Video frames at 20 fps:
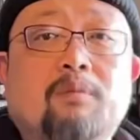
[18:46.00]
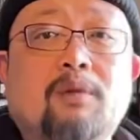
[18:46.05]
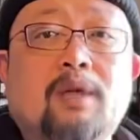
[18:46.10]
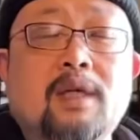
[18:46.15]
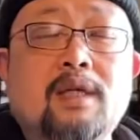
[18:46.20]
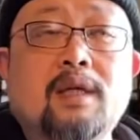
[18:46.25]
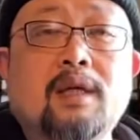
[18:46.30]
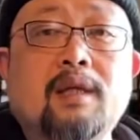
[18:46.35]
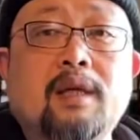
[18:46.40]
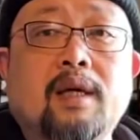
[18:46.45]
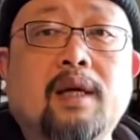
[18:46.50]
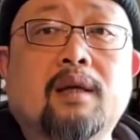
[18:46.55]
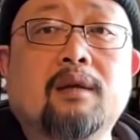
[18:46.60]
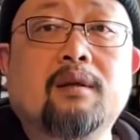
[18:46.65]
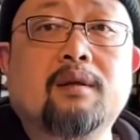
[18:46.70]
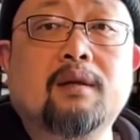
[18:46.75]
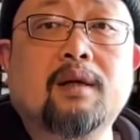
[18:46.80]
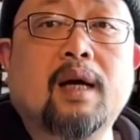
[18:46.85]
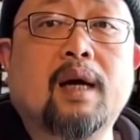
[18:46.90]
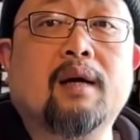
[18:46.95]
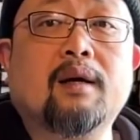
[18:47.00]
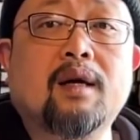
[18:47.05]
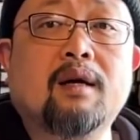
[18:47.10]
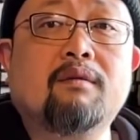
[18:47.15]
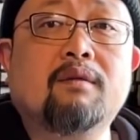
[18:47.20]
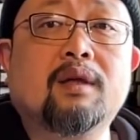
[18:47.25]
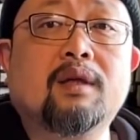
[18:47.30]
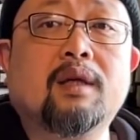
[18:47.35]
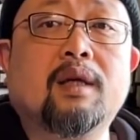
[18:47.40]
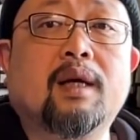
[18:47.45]
这些年改革开
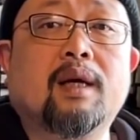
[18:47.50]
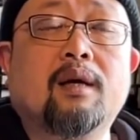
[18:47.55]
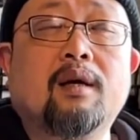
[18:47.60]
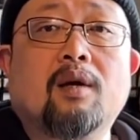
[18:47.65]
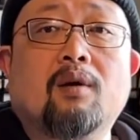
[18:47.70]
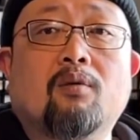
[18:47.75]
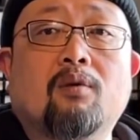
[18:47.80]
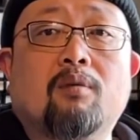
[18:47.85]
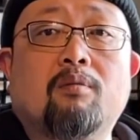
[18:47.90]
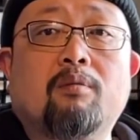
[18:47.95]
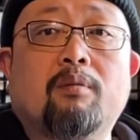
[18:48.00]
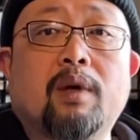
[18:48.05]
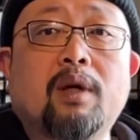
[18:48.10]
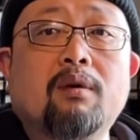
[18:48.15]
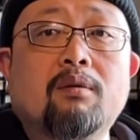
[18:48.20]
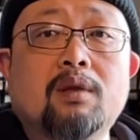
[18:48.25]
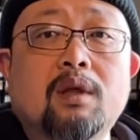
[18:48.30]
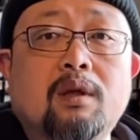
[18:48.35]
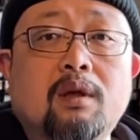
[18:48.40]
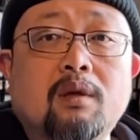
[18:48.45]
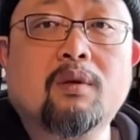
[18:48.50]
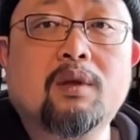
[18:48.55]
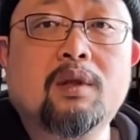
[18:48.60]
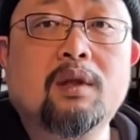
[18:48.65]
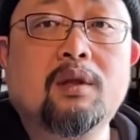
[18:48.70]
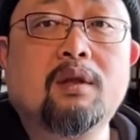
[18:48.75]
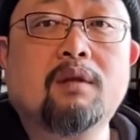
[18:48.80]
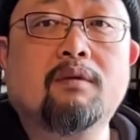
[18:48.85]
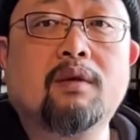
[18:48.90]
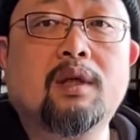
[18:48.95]
放以来，我们没有经
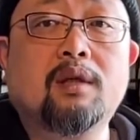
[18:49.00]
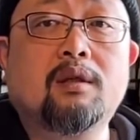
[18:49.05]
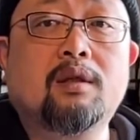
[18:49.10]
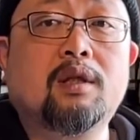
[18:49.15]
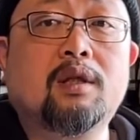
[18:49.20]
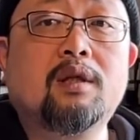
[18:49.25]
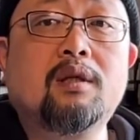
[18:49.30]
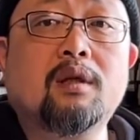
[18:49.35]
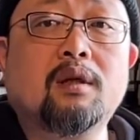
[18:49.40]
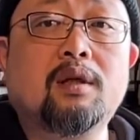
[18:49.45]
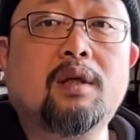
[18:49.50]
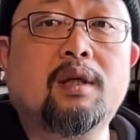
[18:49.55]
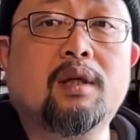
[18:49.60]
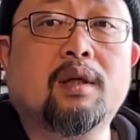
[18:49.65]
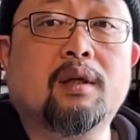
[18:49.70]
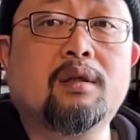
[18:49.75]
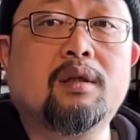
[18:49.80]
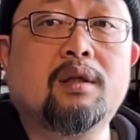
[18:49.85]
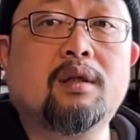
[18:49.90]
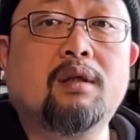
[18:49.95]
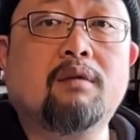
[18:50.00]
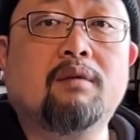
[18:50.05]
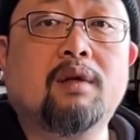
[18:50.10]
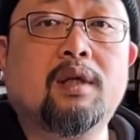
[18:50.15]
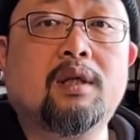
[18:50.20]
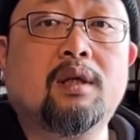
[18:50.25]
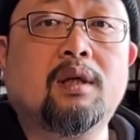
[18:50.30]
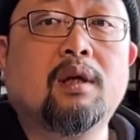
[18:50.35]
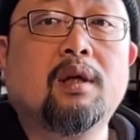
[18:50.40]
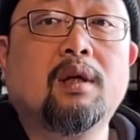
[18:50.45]
经济危真正意义上经济危
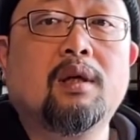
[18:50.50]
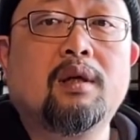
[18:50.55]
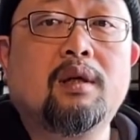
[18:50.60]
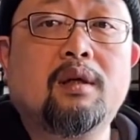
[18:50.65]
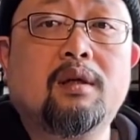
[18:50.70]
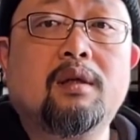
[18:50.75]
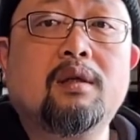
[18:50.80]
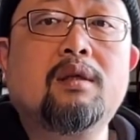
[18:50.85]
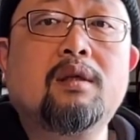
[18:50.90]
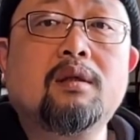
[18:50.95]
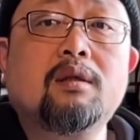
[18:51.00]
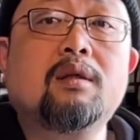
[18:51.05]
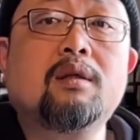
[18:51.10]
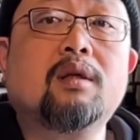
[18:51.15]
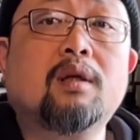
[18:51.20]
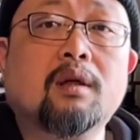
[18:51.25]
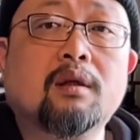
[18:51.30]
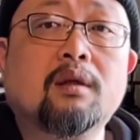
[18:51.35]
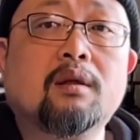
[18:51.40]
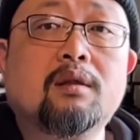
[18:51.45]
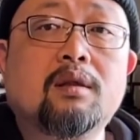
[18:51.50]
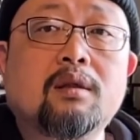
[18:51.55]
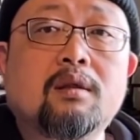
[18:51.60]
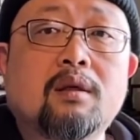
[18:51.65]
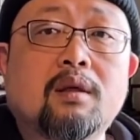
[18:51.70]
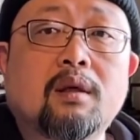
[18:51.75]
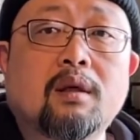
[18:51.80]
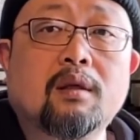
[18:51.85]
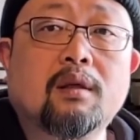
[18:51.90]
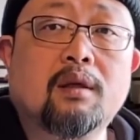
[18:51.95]
机以及经济上的经
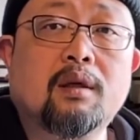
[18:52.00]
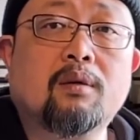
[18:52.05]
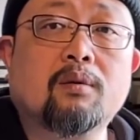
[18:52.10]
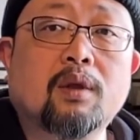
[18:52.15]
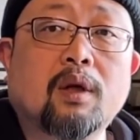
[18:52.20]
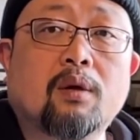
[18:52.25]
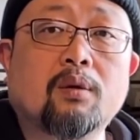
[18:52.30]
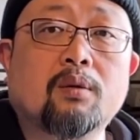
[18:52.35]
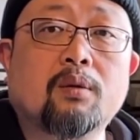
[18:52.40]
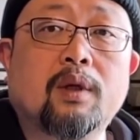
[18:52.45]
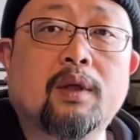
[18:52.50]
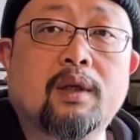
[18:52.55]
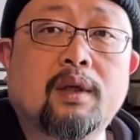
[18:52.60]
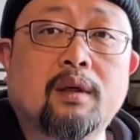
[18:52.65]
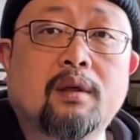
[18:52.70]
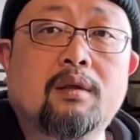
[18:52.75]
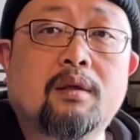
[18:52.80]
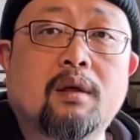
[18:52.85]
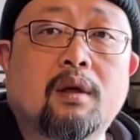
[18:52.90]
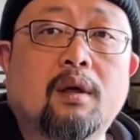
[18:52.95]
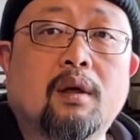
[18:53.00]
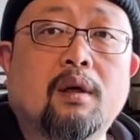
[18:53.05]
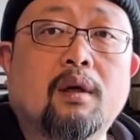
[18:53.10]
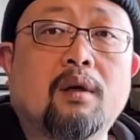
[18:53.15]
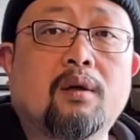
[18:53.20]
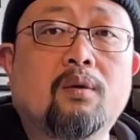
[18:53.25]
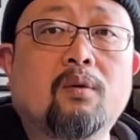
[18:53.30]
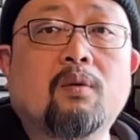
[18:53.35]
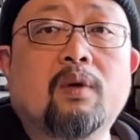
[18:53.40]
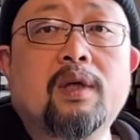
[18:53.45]
济上的那种倒退停滞。
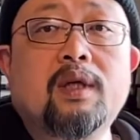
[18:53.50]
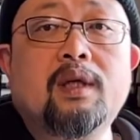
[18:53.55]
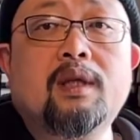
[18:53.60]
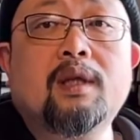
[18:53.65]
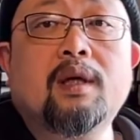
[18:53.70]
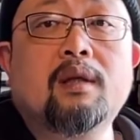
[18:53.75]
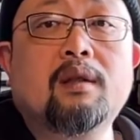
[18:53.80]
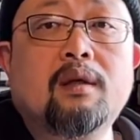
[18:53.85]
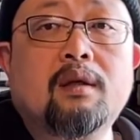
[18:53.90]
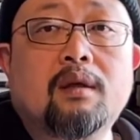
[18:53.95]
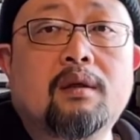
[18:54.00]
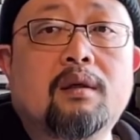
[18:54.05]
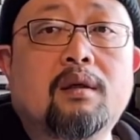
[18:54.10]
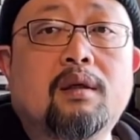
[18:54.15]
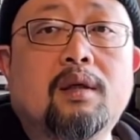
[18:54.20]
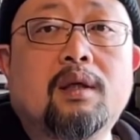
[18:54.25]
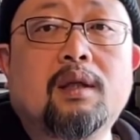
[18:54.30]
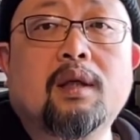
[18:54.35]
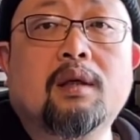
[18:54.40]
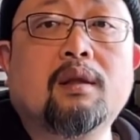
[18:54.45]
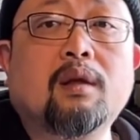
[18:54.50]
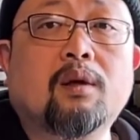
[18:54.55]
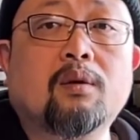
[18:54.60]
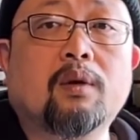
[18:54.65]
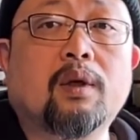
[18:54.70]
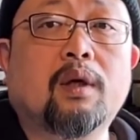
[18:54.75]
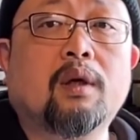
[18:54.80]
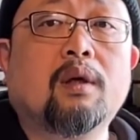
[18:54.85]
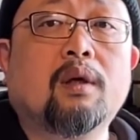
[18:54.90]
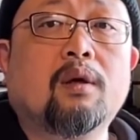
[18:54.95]
如果一旦停滞，一旦倒
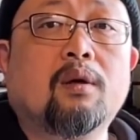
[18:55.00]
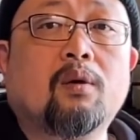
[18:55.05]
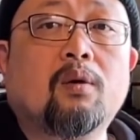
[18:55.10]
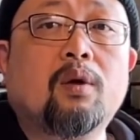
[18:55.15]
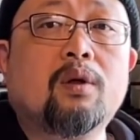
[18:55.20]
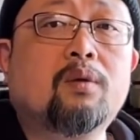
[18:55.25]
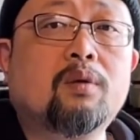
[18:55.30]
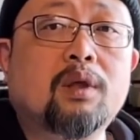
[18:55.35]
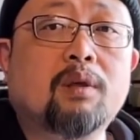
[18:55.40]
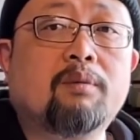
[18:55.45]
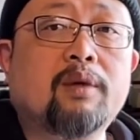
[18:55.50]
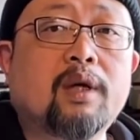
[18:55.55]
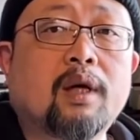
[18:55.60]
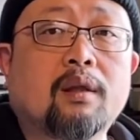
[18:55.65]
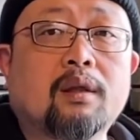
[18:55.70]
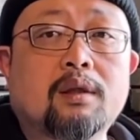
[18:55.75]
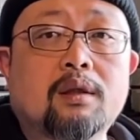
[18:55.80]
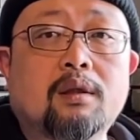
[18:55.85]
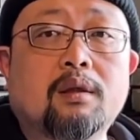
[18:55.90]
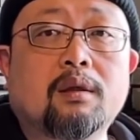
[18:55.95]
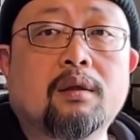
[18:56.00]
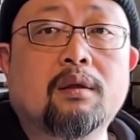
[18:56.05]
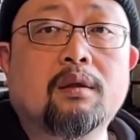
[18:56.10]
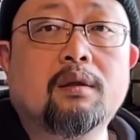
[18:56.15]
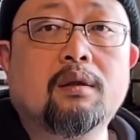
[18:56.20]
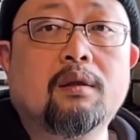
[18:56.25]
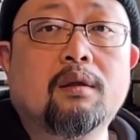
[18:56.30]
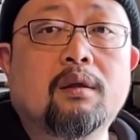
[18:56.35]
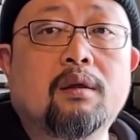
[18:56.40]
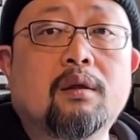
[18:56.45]
退，会出什么样的事情？
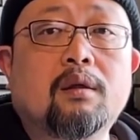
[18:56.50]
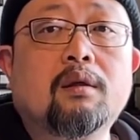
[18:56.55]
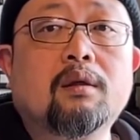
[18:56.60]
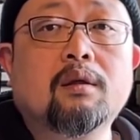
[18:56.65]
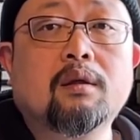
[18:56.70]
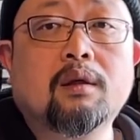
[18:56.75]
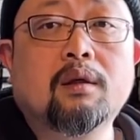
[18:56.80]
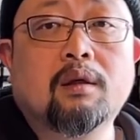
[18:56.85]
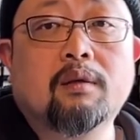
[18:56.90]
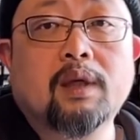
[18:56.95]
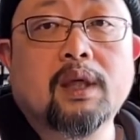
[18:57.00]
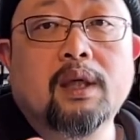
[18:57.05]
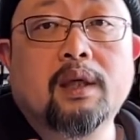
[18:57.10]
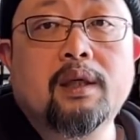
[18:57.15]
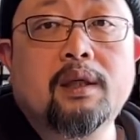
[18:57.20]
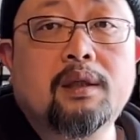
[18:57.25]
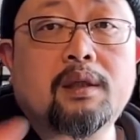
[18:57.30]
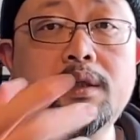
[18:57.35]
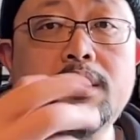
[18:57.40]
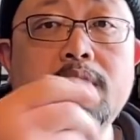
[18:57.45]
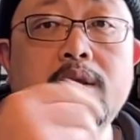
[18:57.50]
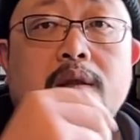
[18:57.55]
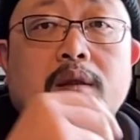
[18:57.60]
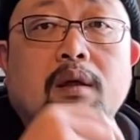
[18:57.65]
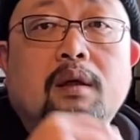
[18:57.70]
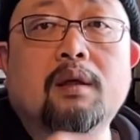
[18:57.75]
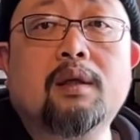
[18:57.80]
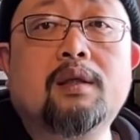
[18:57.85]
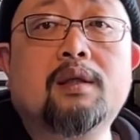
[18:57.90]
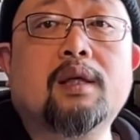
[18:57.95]
各位可以尽
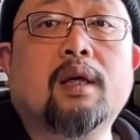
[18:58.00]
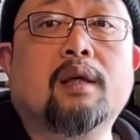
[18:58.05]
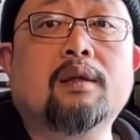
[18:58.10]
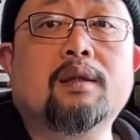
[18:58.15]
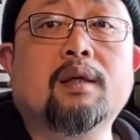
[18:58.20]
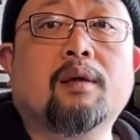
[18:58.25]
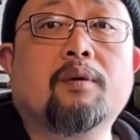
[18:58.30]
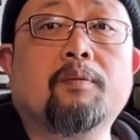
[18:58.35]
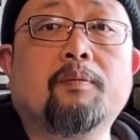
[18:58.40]
可以想象。